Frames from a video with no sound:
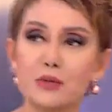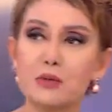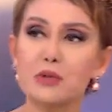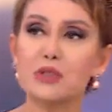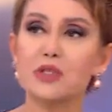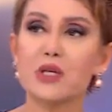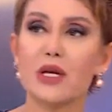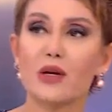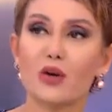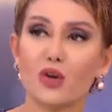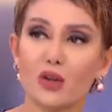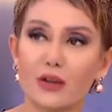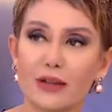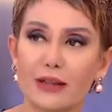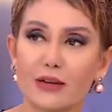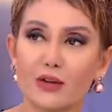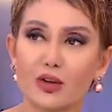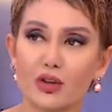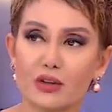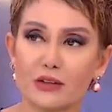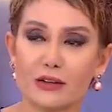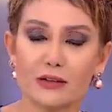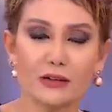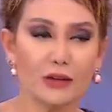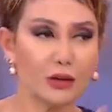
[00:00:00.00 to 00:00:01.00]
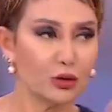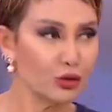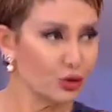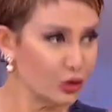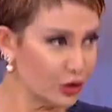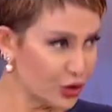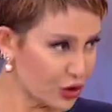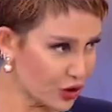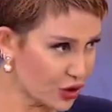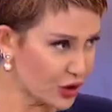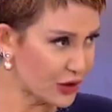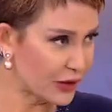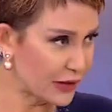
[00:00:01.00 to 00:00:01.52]
şey yokken ortada gün
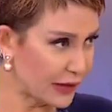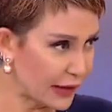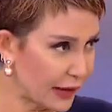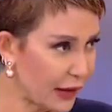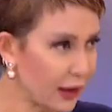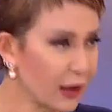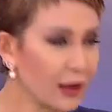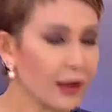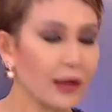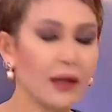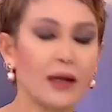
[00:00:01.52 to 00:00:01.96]
içinde